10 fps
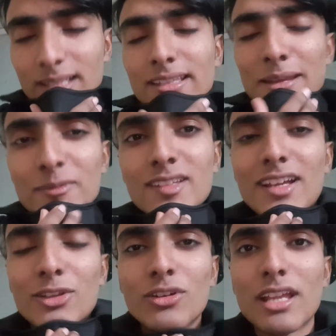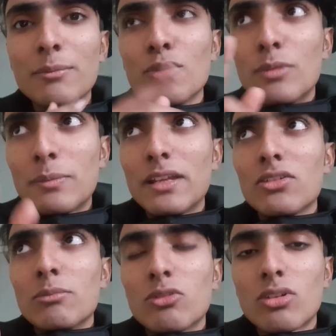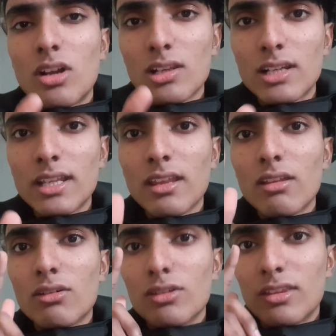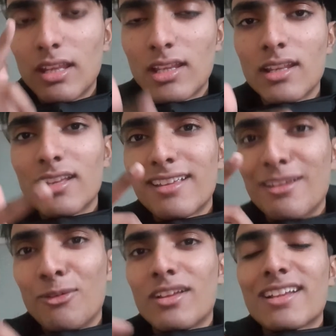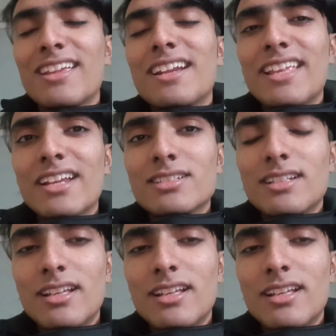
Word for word: जैम के साथ हो गया अभी उमर भाई को हम लोग कॉल करेंगे और देखेंगे कि उनका क्या रिएक्शन